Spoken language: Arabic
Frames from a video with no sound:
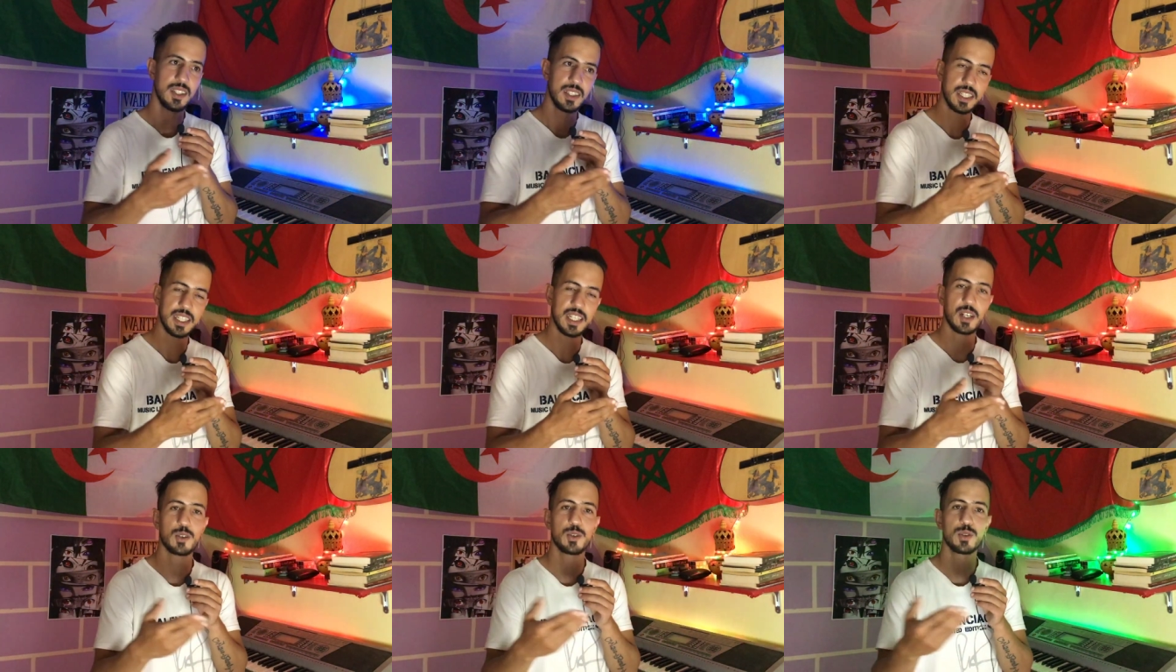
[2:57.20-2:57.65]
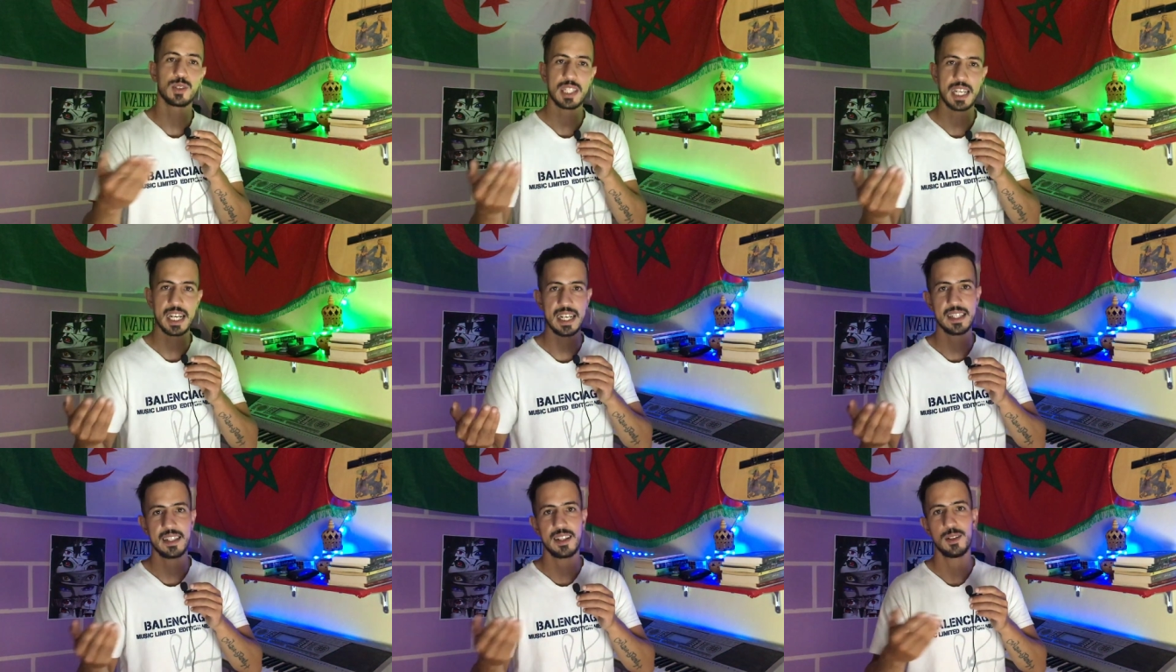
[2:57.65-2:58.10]
الا كنت
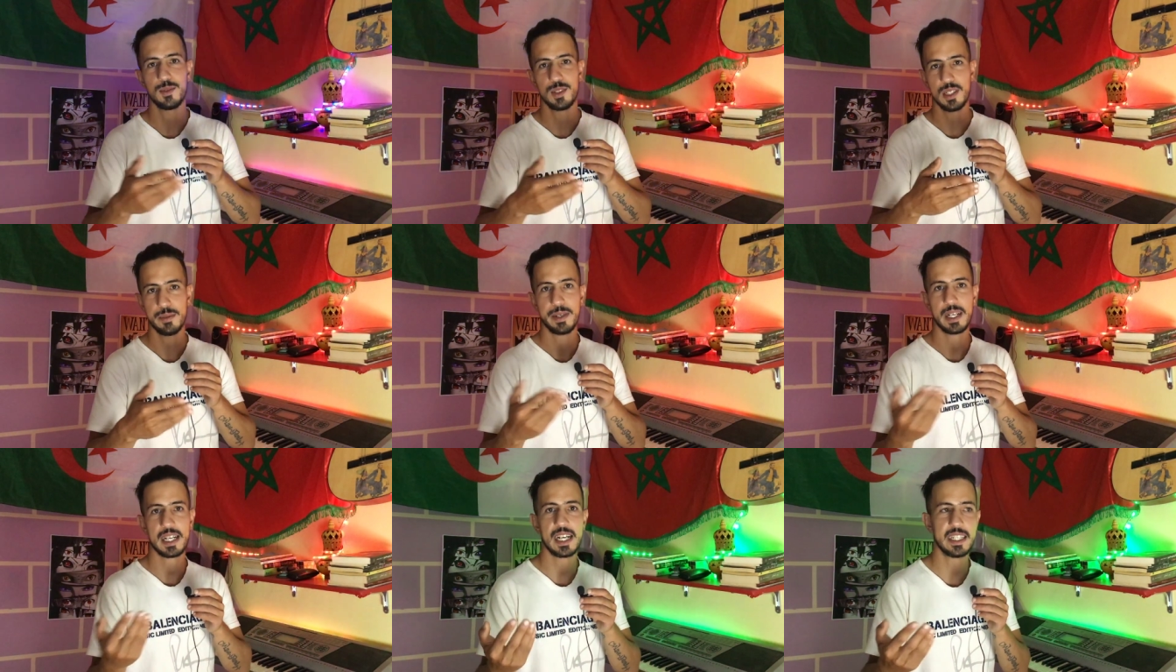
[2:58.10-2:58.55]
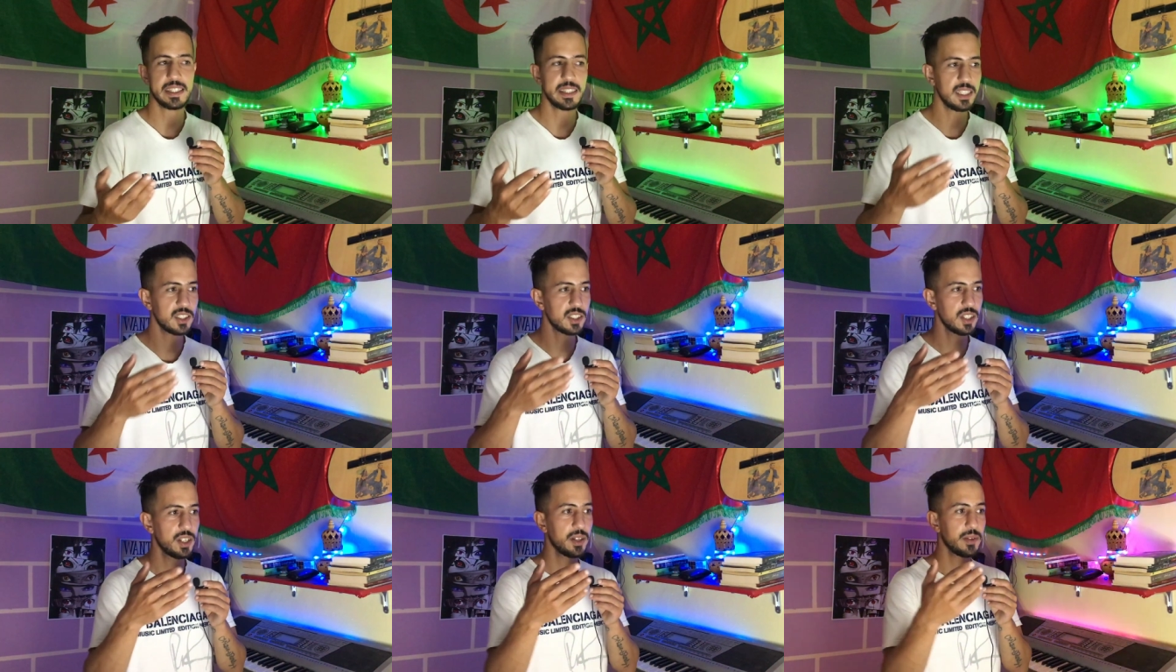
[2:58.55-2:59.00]
قاتل ولا ما
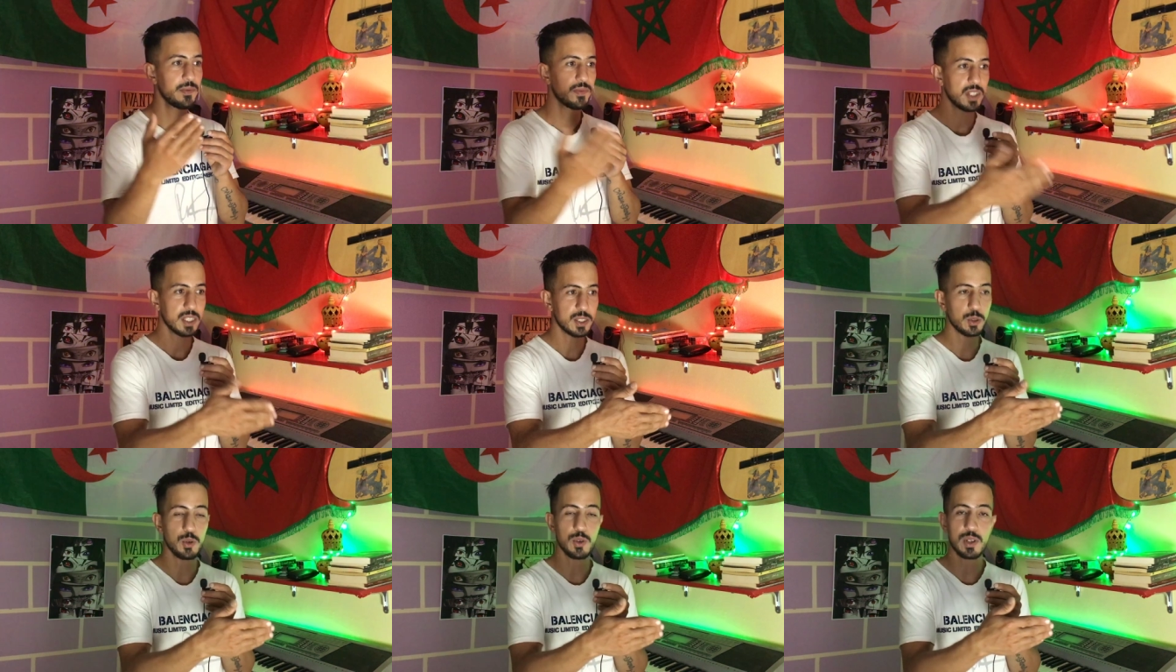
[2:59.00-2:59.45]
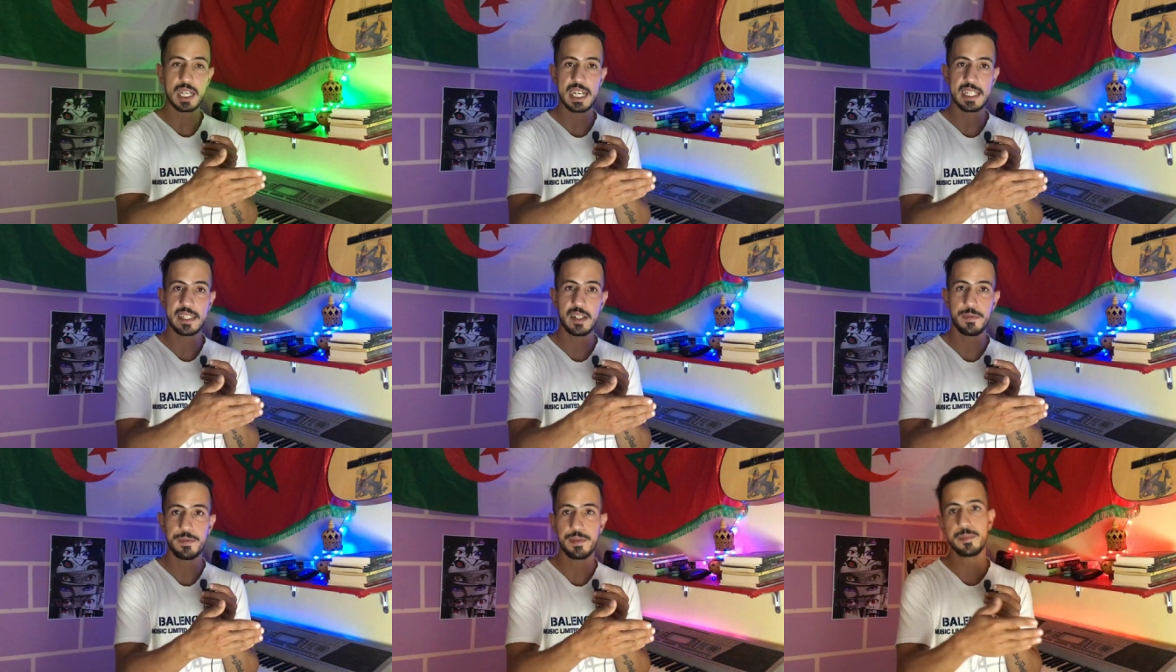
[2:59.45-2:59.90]
قاتلش تكون
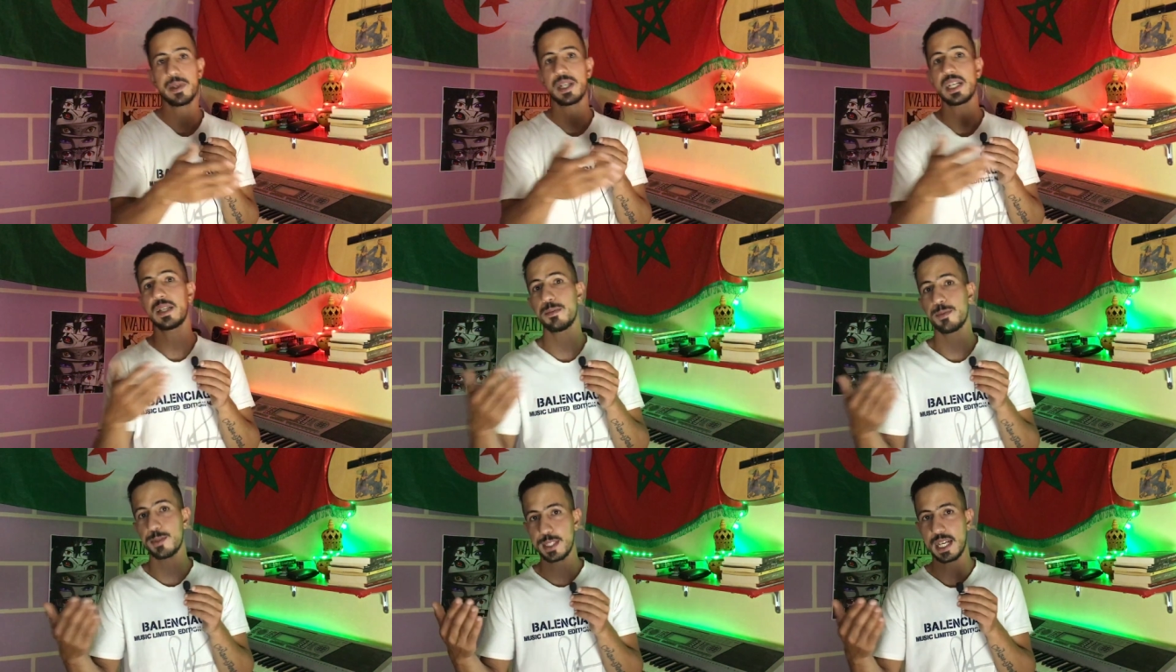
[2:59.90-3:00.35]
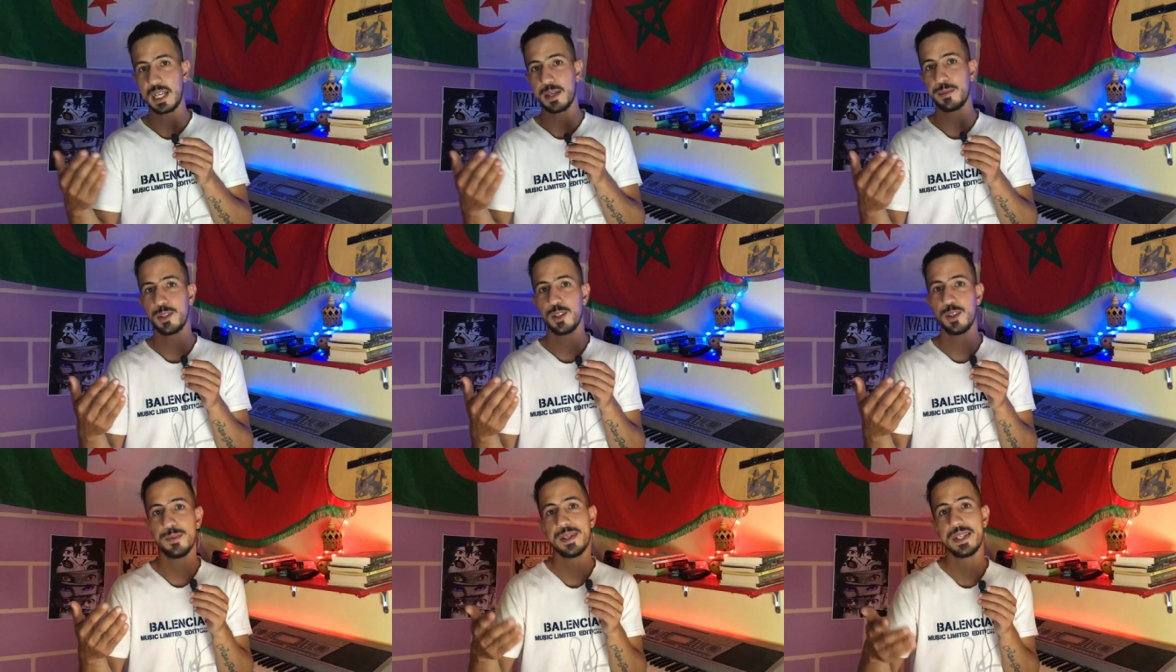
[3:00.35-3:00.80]
قاتل في المغرب وتهرب
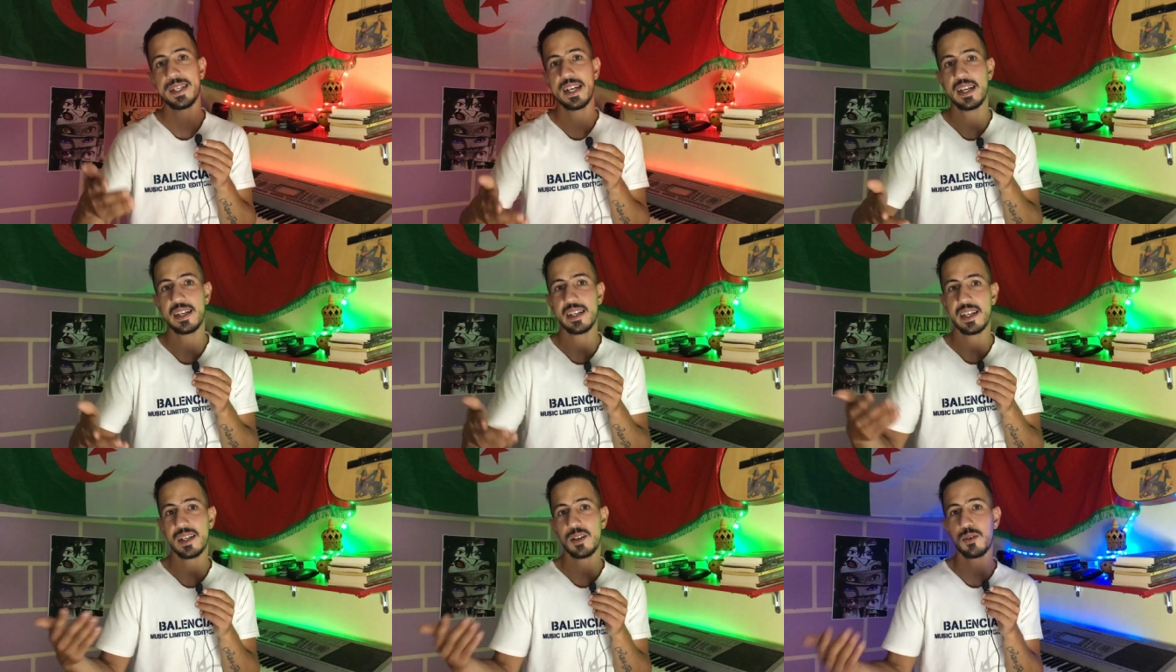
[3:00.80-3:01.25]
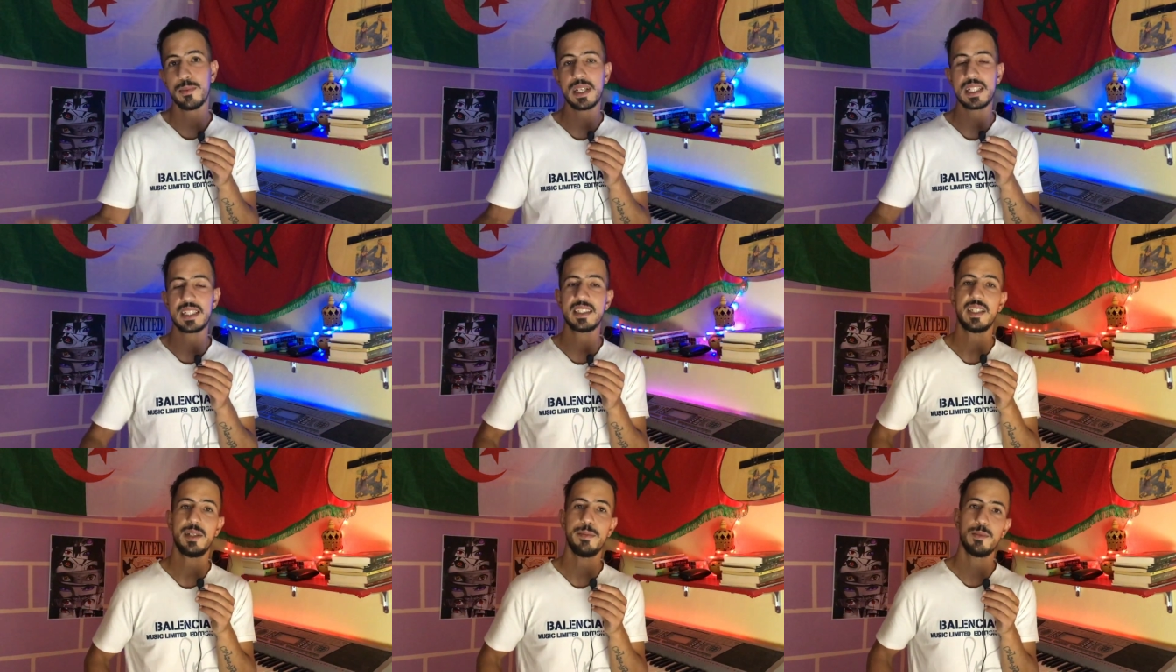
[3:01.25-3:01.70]
لهم هنايا هما
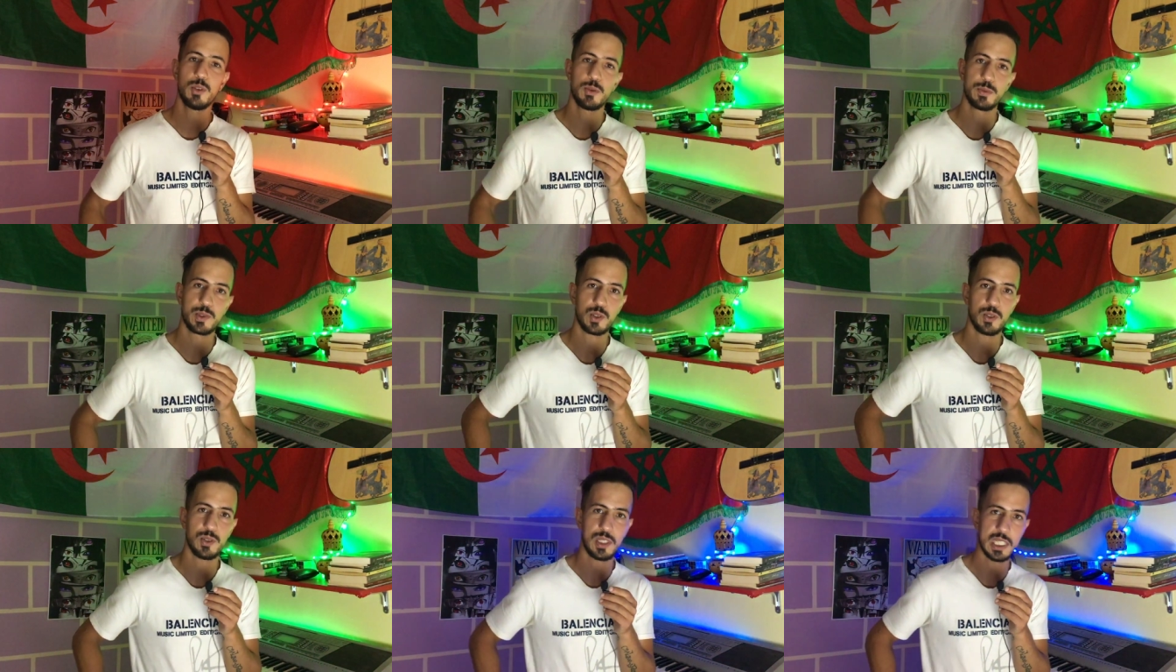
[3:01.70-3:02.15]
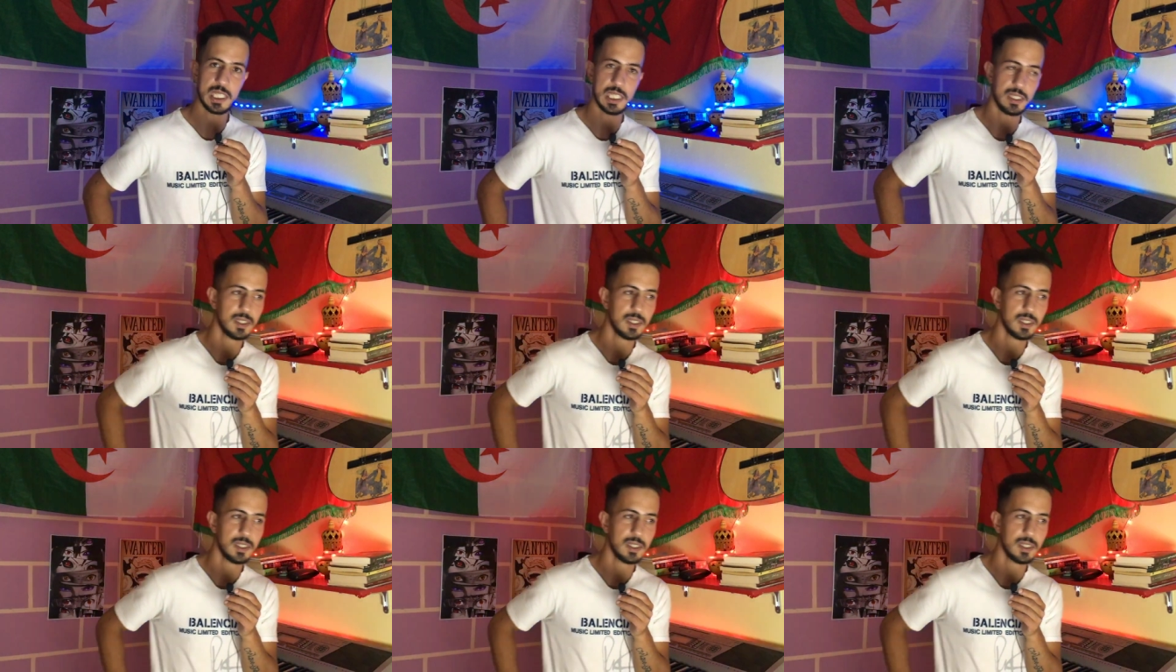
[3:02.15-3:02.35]
غادي يتحملوا المسؤوليه